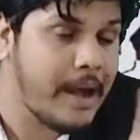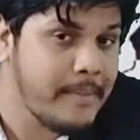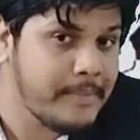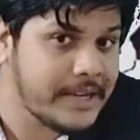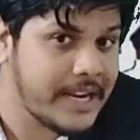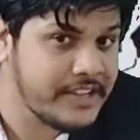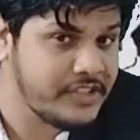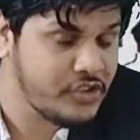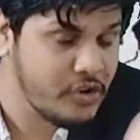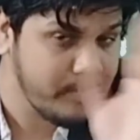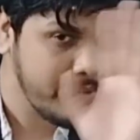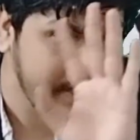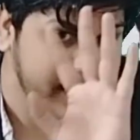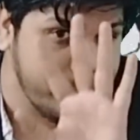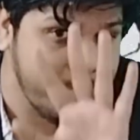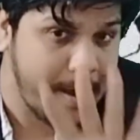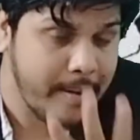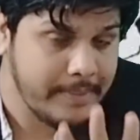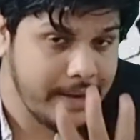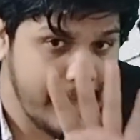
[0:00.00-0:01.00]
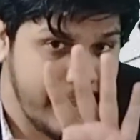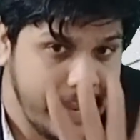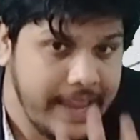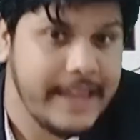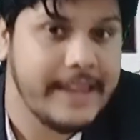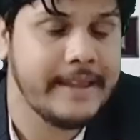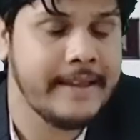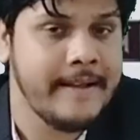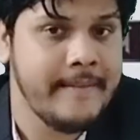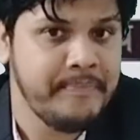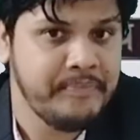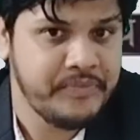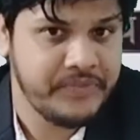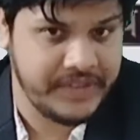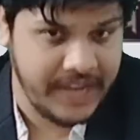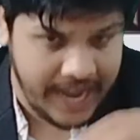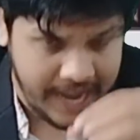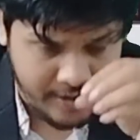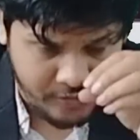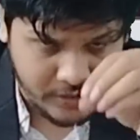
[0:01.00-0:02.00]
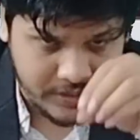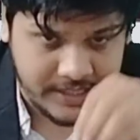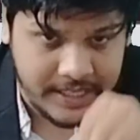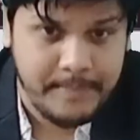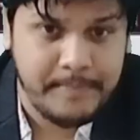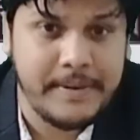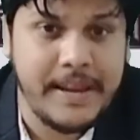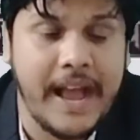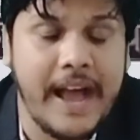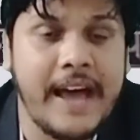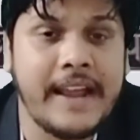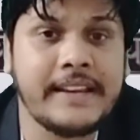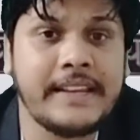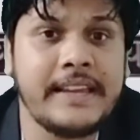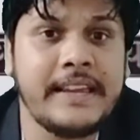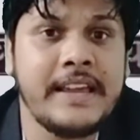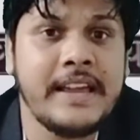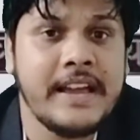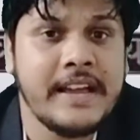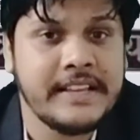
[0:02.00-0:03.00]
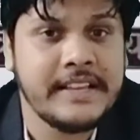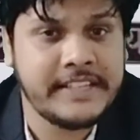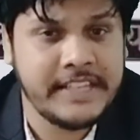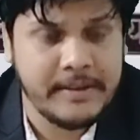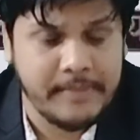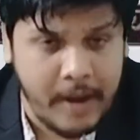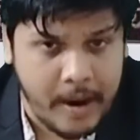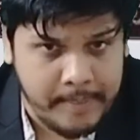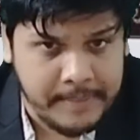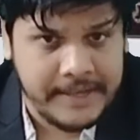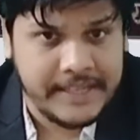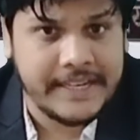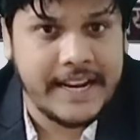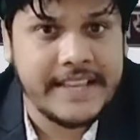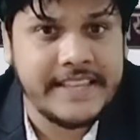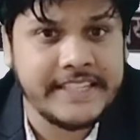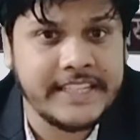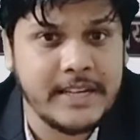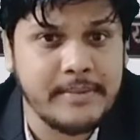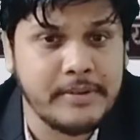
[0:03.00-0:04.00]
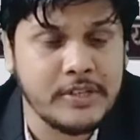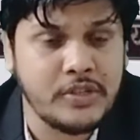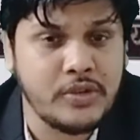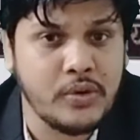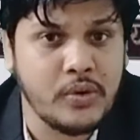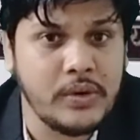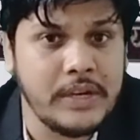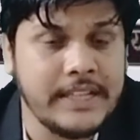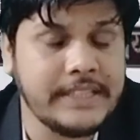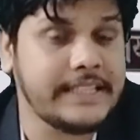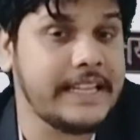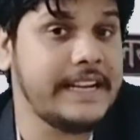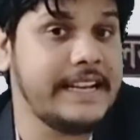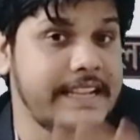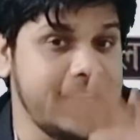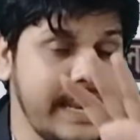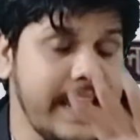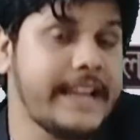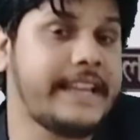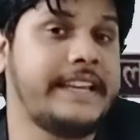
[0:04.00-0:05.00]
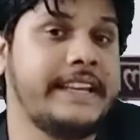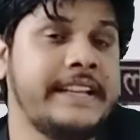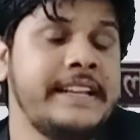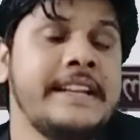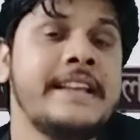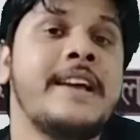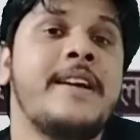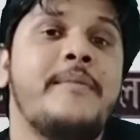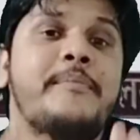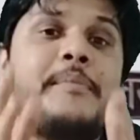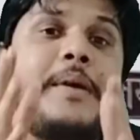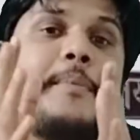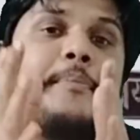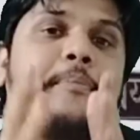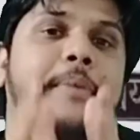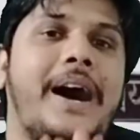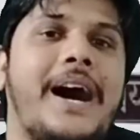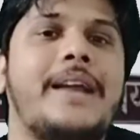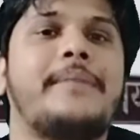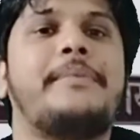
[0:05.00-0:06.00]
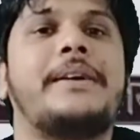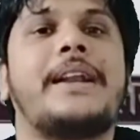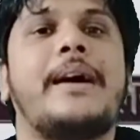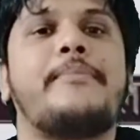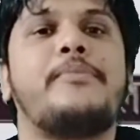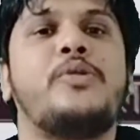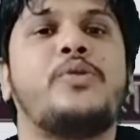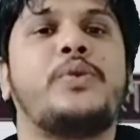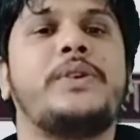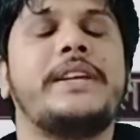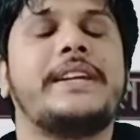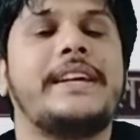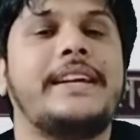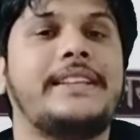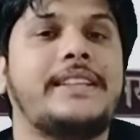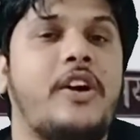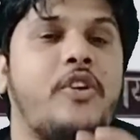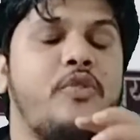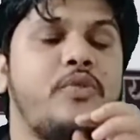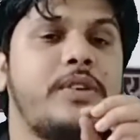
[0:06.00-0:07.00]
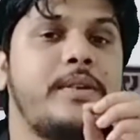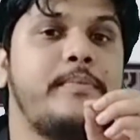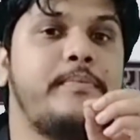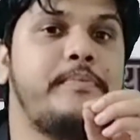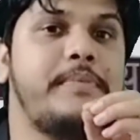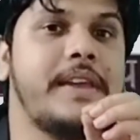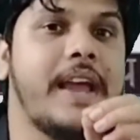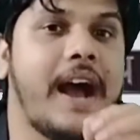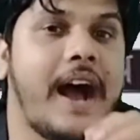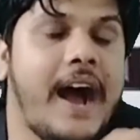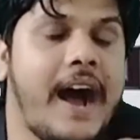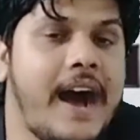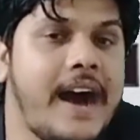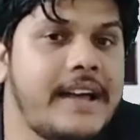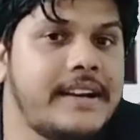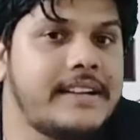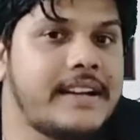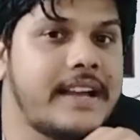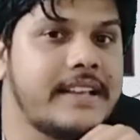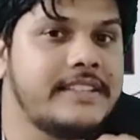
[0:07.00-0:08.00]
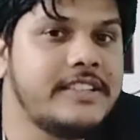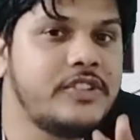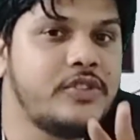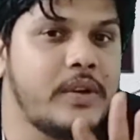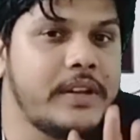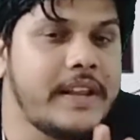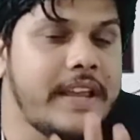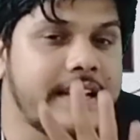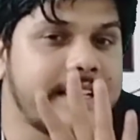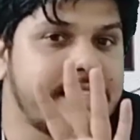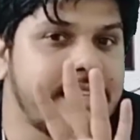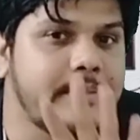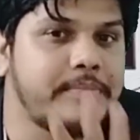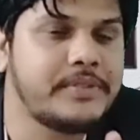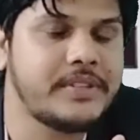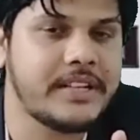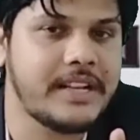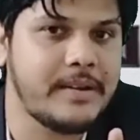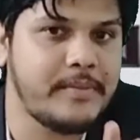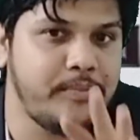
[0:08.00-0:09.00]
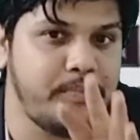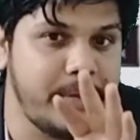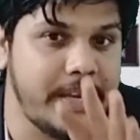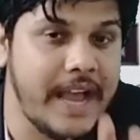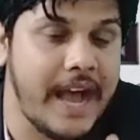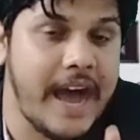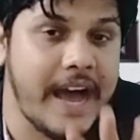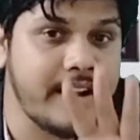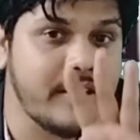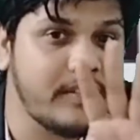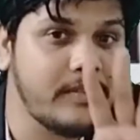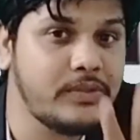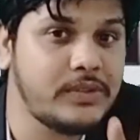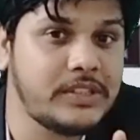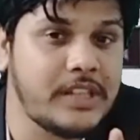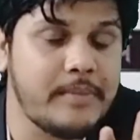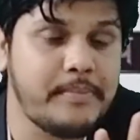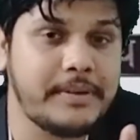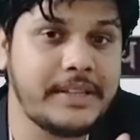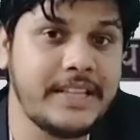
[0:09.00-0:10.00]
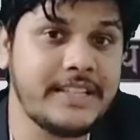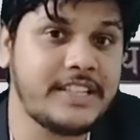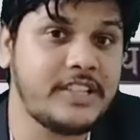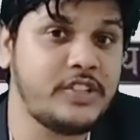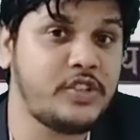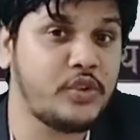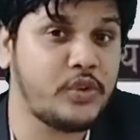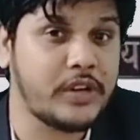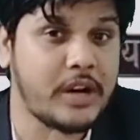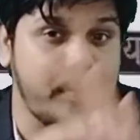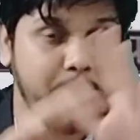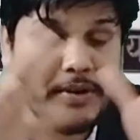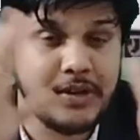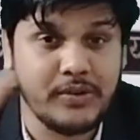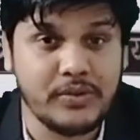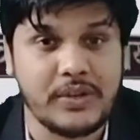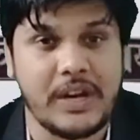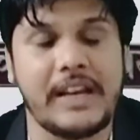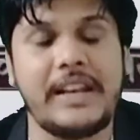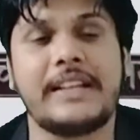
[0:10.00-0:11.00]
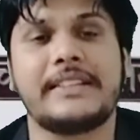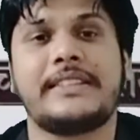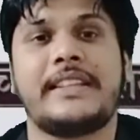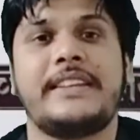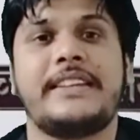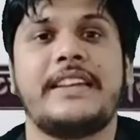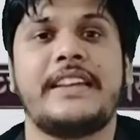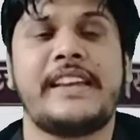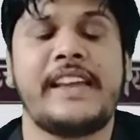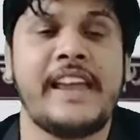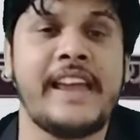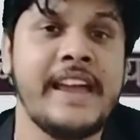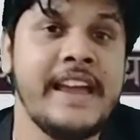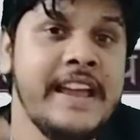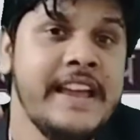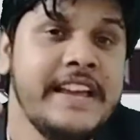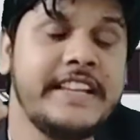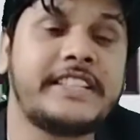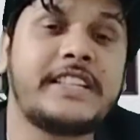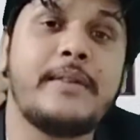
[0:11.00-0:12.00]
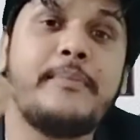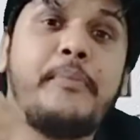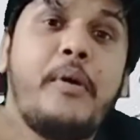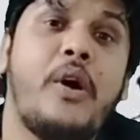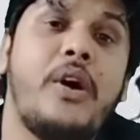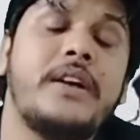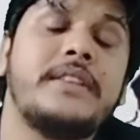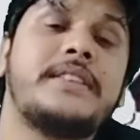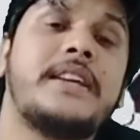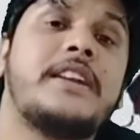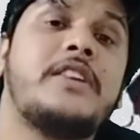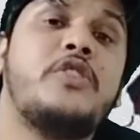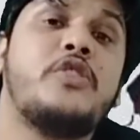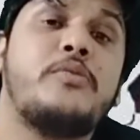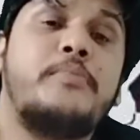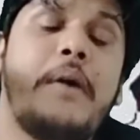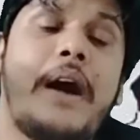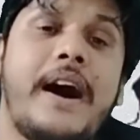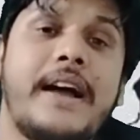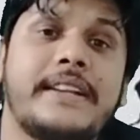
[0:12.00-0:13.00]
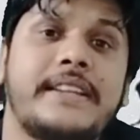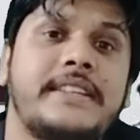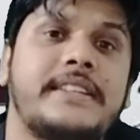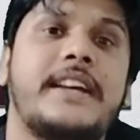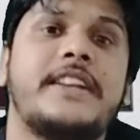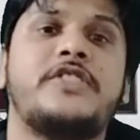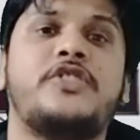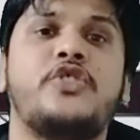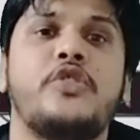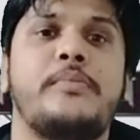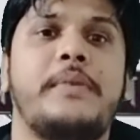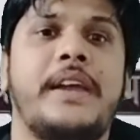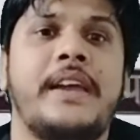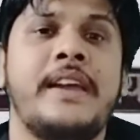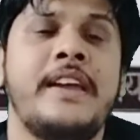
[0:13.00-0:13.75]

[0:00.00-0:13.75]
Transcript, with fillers: राज्यों में ये मामला है जहां वो सिर्फ बिहार के सिर्फ अपने राज्य के बच्चों को लेते हैं लेकिन मैं बार बार आप लोग को ये कहता हूं कि बिहार राज्य जो है ना एक्सेप्शन है बिहार और उत्तर प्रदेश की ज्योग्राफी कुछ अलग तरीके के है इसके बहुत सारे लोग बाहर के राज्यों में हैं